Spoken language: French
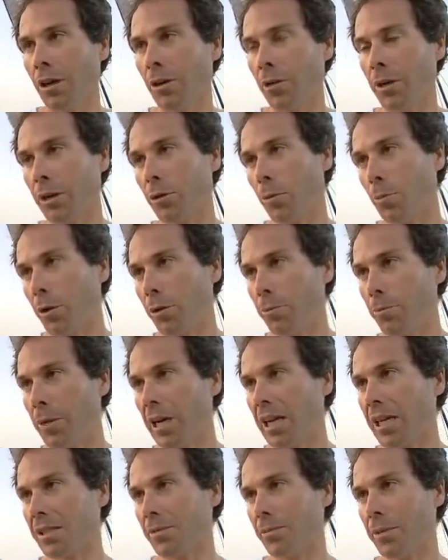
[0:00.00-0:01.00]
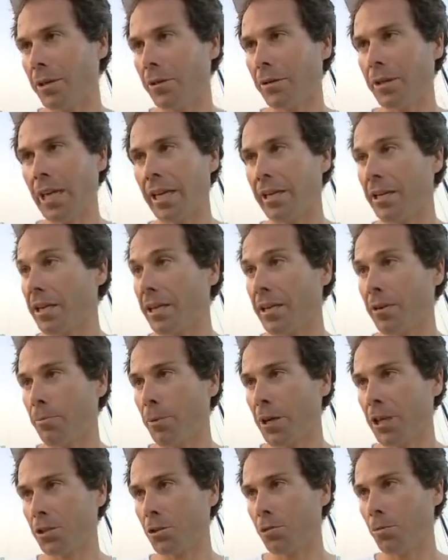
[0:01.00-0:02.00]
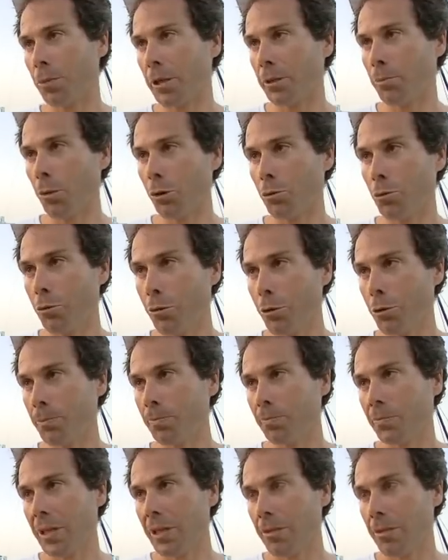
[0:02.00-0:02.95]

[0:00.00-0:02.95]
On a de bonnes bases, mais on a un équipage complètement nouveau,